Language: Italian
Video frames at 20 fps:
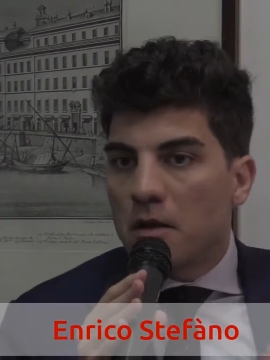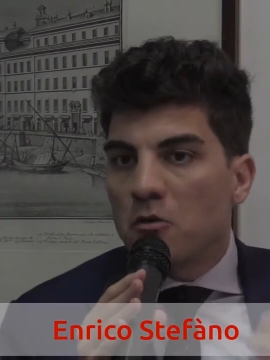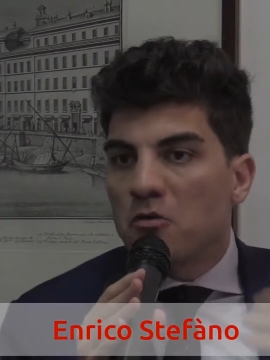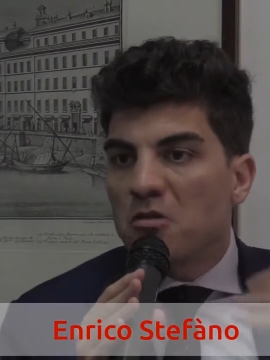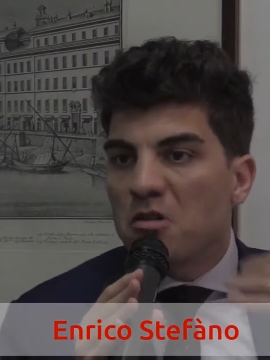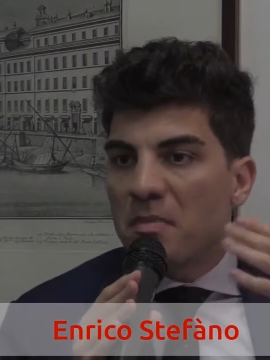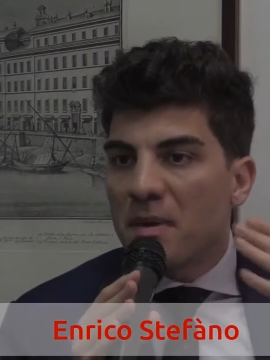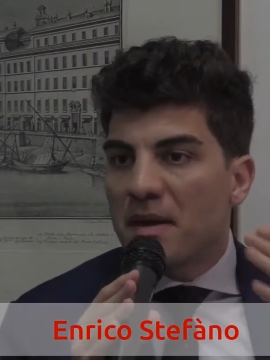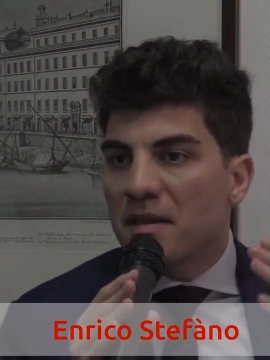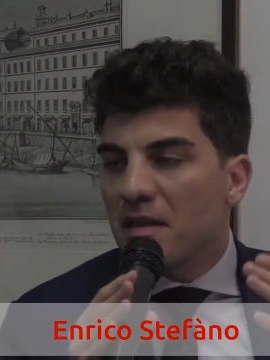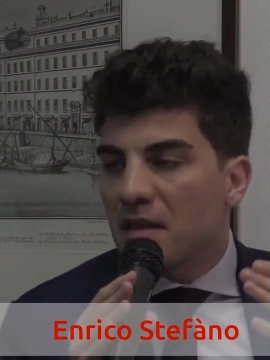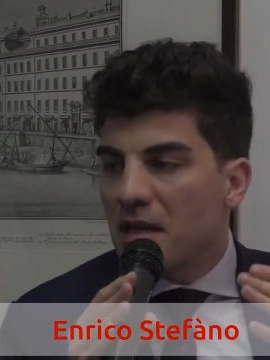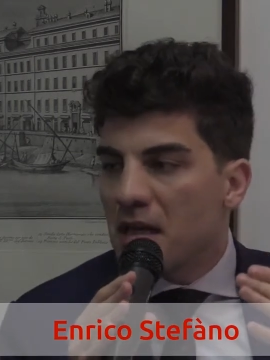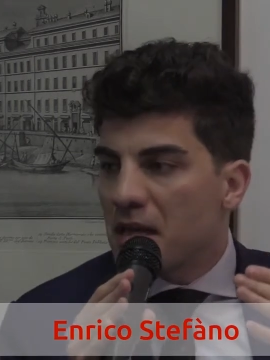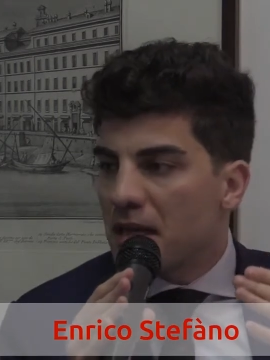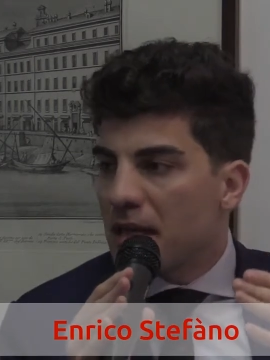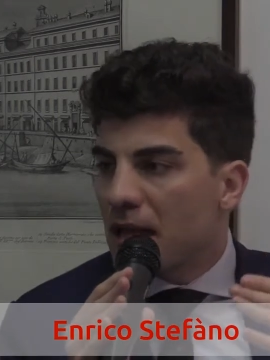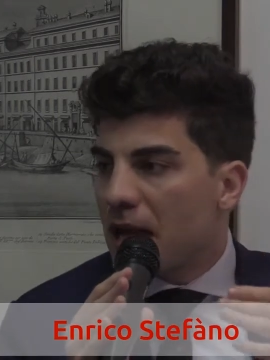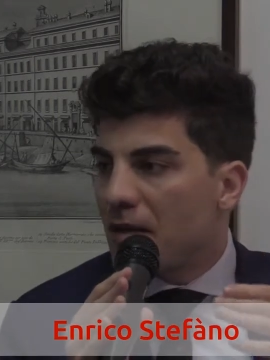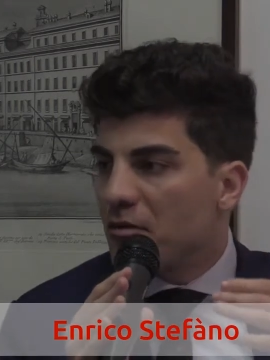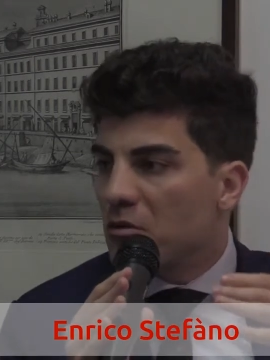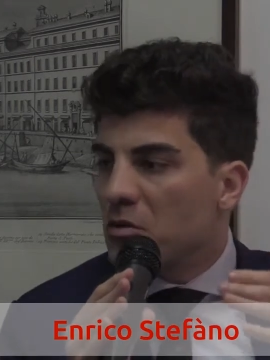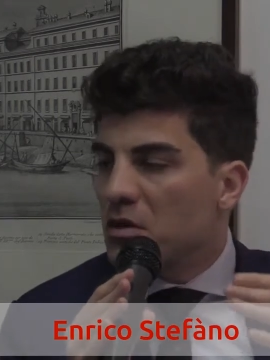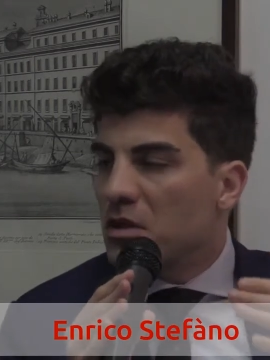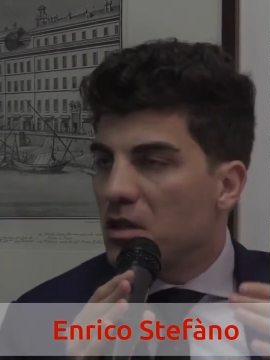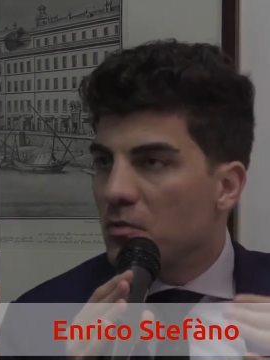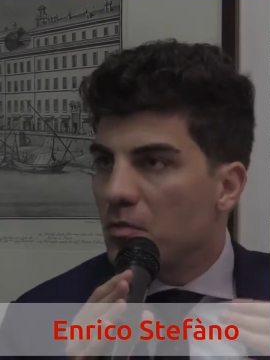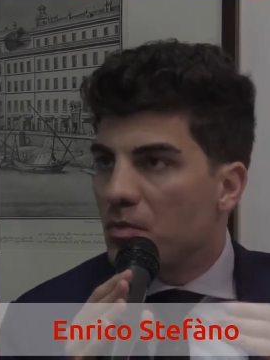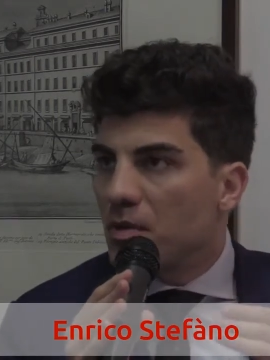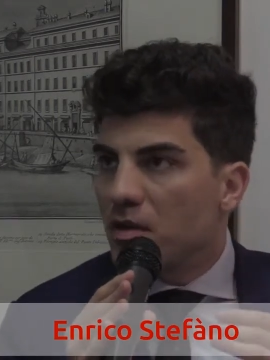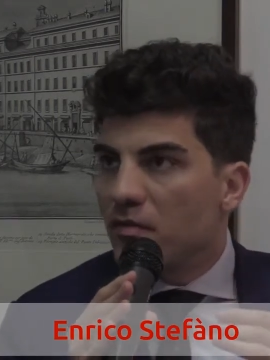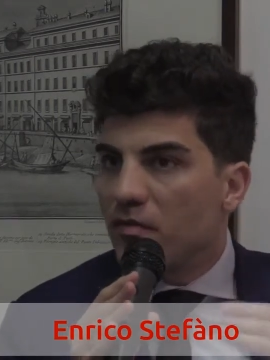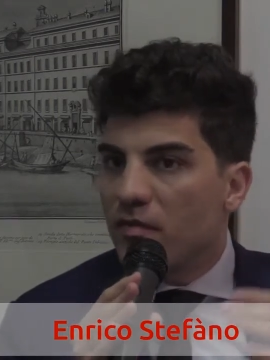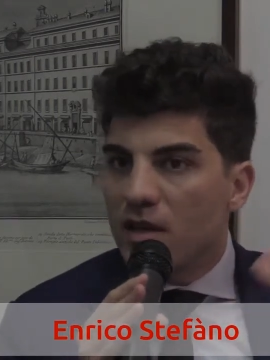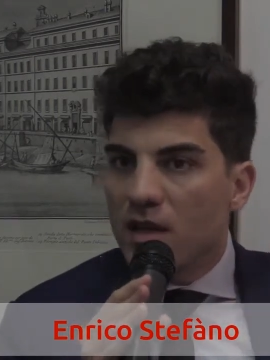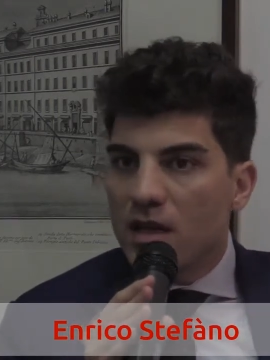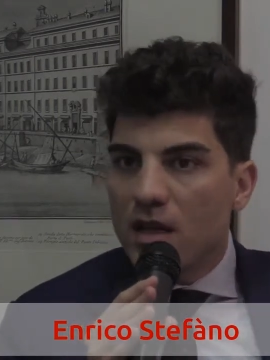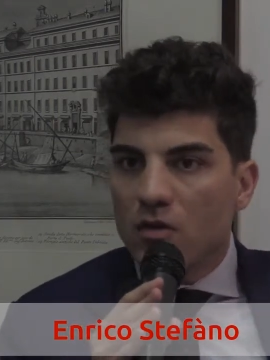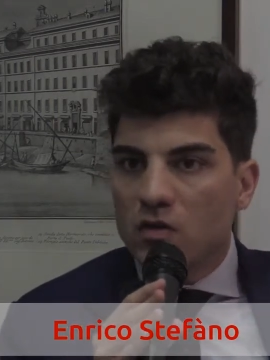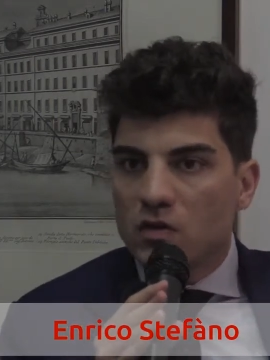Non dipende dai ricavi, quindi in
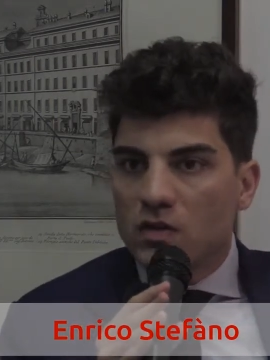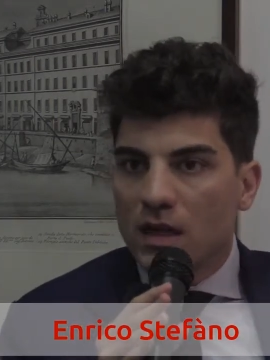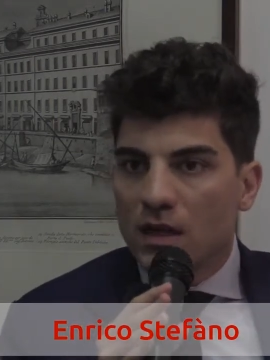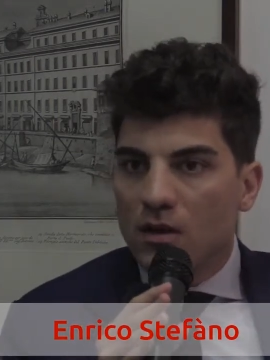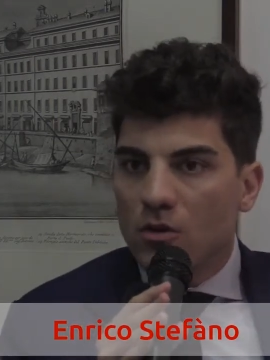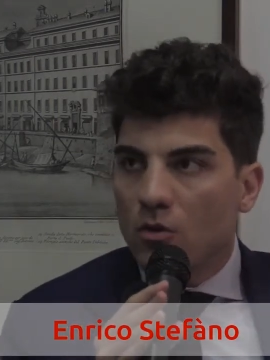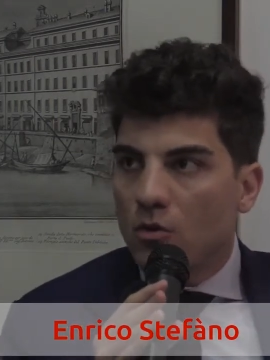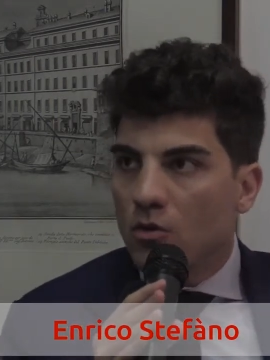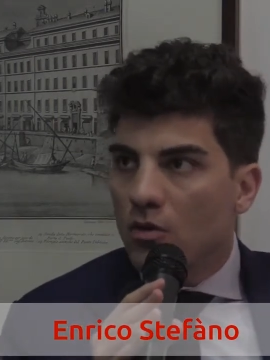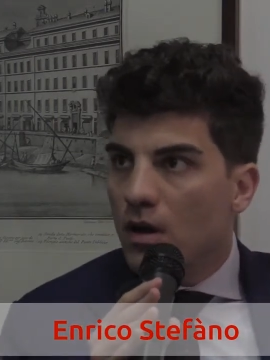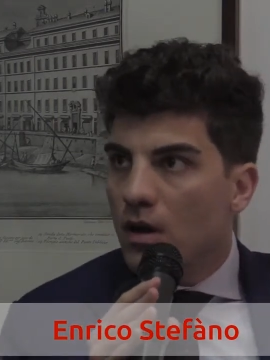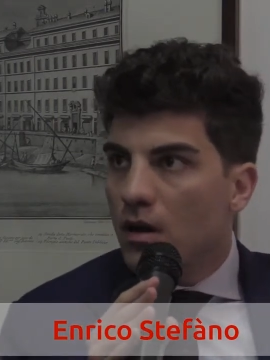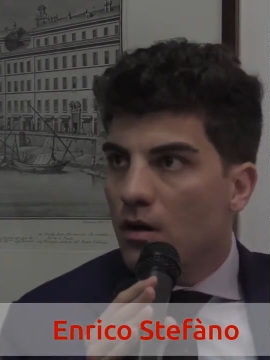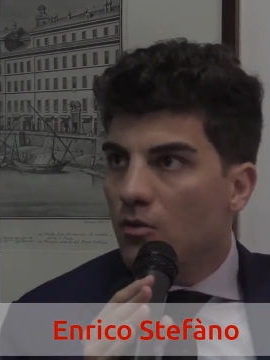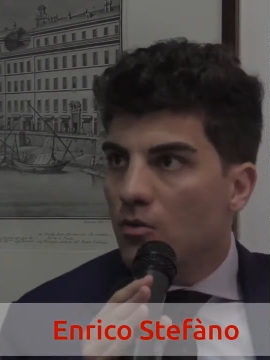periferia o, salgono una,